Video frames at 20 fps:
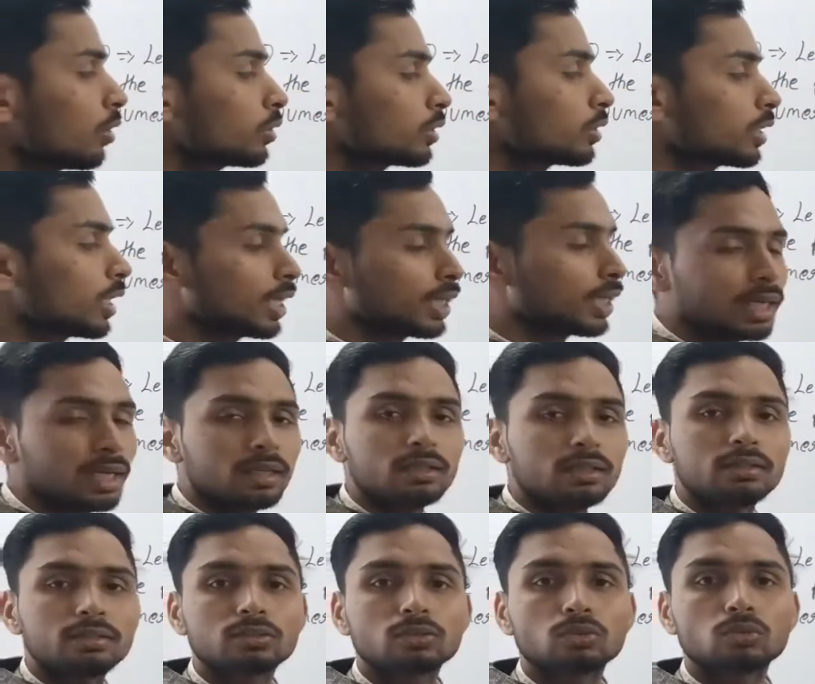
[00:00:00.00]
क्या हो जाएगा
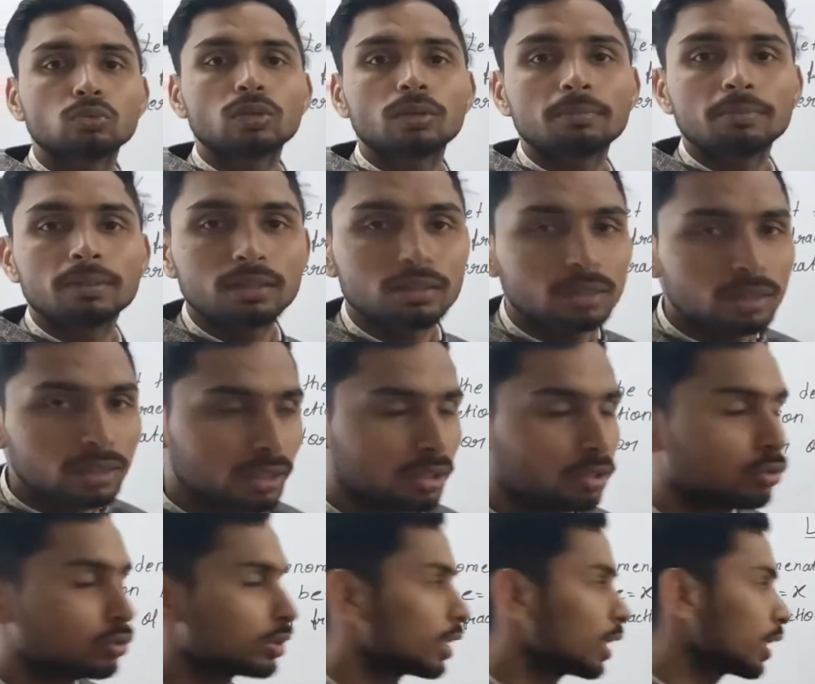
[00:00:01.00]
टू अपान
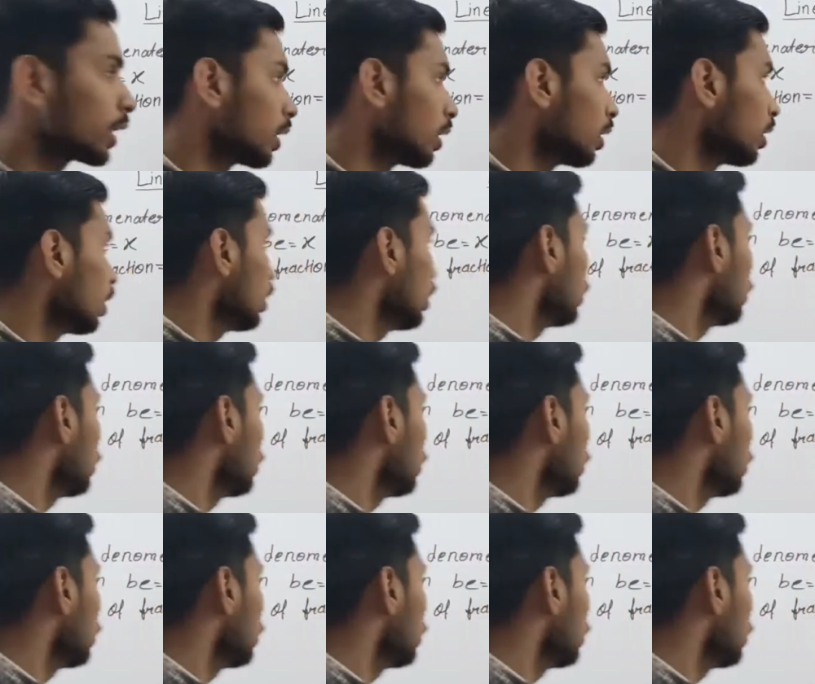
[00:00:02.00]
थ्री हो जाएगा